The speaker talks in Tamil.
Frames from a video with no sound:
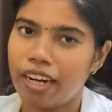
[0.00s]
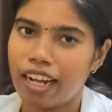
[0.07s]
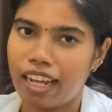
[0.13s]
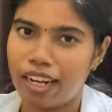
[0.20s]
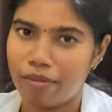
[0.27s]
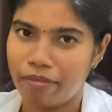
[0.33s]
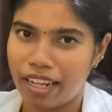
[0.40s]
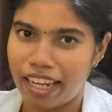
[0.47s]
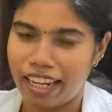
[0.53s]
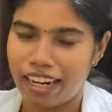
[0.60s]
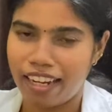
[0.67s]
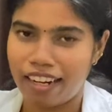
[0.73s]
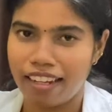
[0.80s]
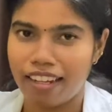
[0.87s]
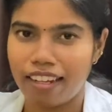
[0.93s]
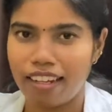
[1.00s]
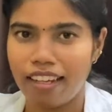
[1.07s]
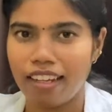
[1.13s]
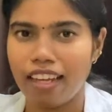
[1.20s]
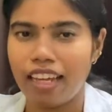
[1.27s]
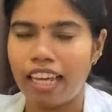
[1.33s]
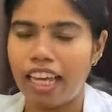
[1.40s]
கலம் களம் நேயர்களுக்கு
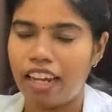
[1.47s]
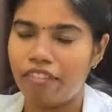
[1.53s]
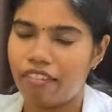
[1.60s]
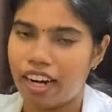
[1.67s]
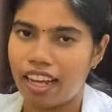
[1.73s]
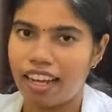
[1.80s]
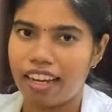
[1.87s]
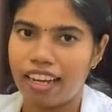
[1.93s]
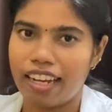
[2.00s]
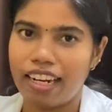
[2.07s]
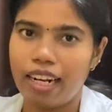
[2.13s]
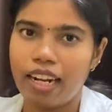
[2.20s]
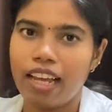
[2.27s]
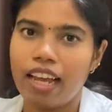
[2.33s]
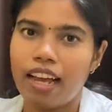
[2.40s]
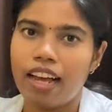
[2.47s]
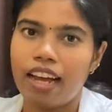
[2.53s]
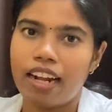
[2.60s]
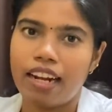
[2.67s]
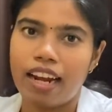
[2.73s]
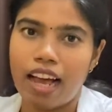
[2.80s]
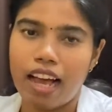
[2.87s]
என் வணக்கங்கள்
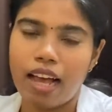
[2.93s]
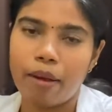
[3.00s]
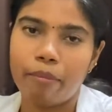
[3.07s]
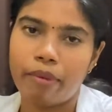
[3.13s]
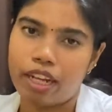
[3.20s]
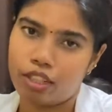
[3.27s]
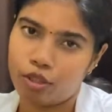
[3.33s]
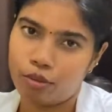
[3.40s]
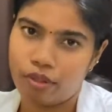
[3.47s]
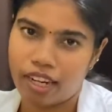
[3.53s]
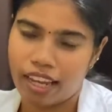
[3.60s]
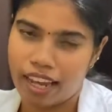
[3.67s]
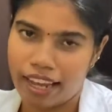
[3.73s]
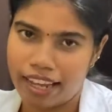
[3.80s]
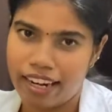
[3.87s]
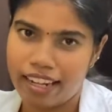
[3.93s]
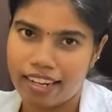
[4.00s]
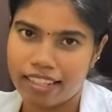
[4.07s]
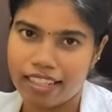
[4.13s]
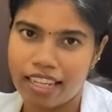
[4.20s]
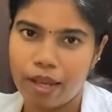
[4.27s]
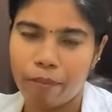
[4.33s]
நான் மருத்துவர்
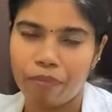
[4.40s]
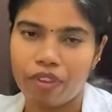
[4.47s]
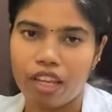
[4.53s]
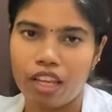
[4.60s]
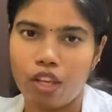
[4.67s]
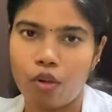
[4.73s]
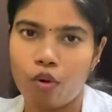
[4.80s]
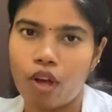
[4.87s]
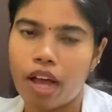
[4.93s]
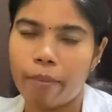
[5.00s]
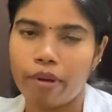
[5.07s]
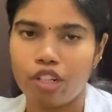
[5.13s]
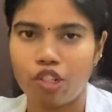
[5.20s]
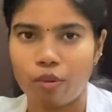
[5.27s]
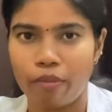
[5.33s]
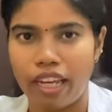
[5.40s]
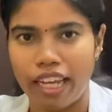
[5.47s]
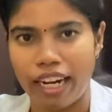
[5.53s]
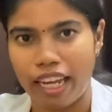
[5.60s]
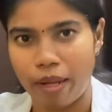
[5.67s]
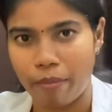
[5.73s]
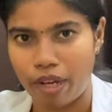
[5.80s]
கயலரசி யோகா மற்றும்
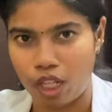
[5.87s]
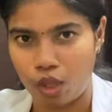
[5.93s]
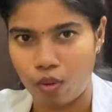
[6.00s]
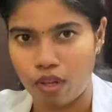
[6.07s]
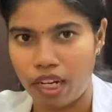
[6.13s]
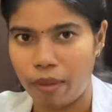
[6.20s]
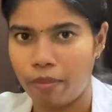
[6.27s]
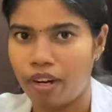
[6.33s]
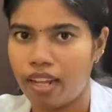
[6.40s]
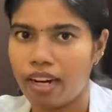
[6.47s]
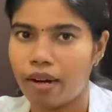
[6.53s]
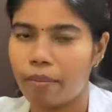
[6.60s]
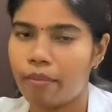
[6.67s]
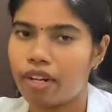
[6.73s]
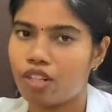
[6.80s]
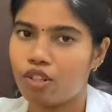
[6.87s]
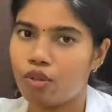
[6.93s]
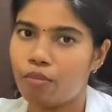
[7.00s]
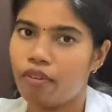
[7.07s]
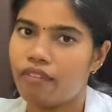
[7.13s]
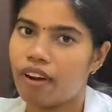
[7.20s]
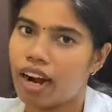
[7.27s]
இயற்கை மருத்துவ நிபுணர்
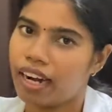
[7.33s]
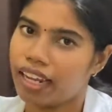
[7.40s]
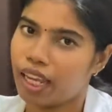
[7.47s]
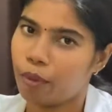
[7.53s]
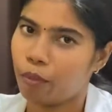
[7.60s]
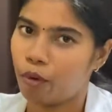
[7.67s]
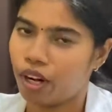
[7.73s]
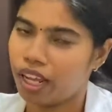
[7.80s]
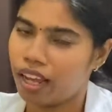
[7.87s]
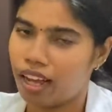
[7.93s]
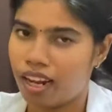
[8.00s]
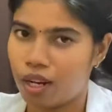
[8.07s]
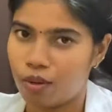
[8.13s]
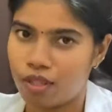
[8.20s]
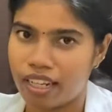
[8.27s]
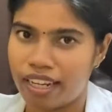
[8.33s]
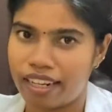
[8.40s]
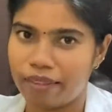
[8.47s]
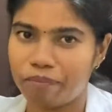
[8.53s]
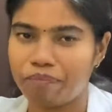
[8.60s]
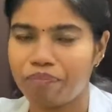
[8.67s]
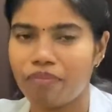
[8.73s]
மற்றும் வாழ்க்கை முறை ஆலோசகர்